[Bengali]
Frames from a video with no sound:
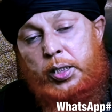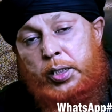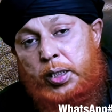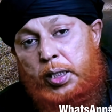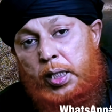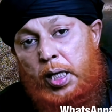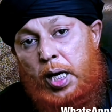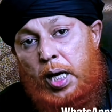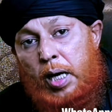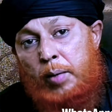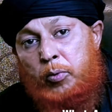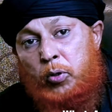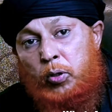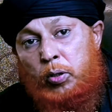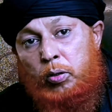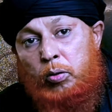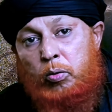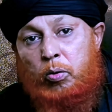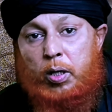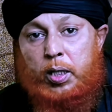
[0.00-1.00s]
সেই
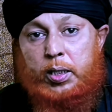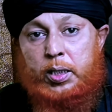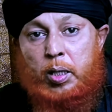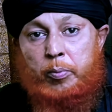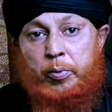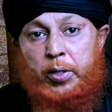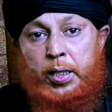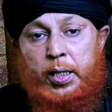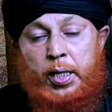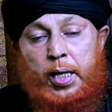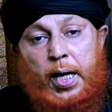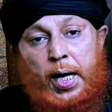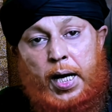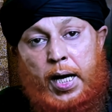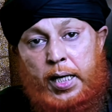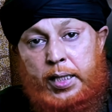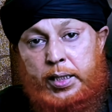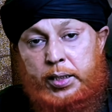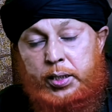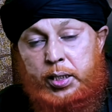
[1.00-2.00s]
আমল করা যাবে
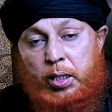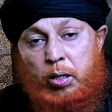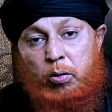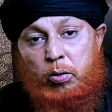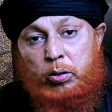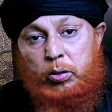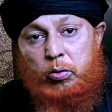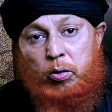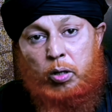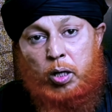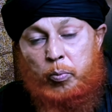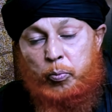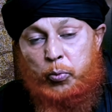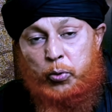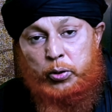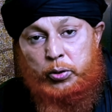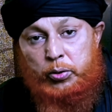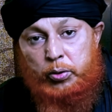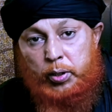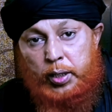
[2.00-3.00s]
আট জিলহজ করার
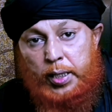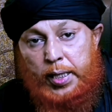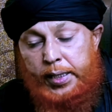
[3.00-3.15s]
প্রয়োজন